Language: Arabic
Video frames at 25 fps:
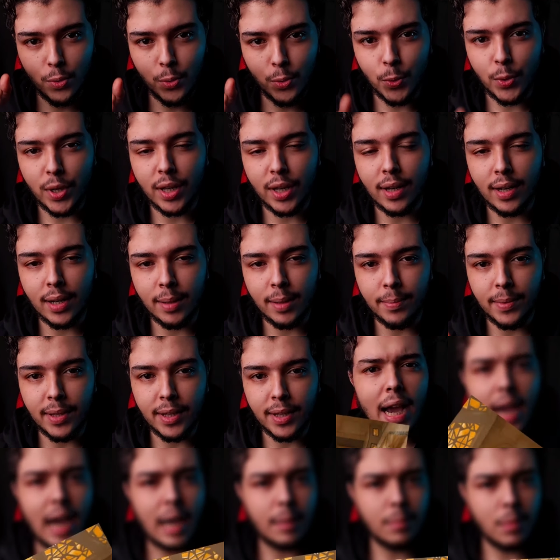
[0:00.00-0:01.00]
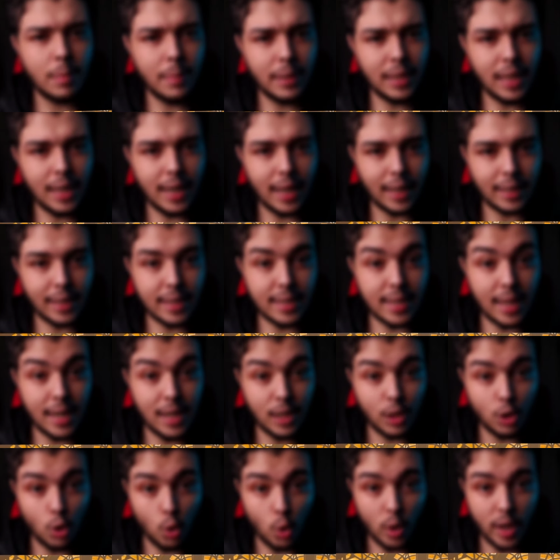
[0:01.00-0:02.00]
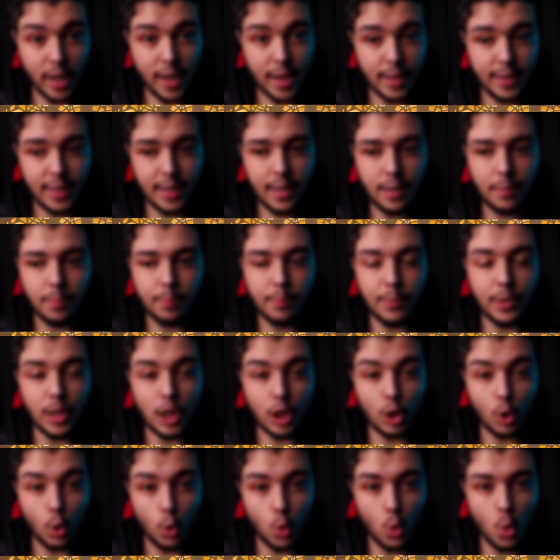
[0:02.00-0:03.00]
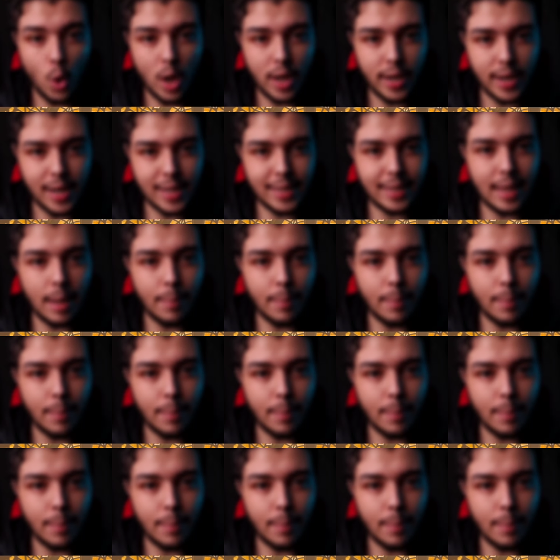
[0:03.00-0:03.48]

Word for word: ويلا نبدا حمامات الاغتسال التركيه دي بيدخلوها الناس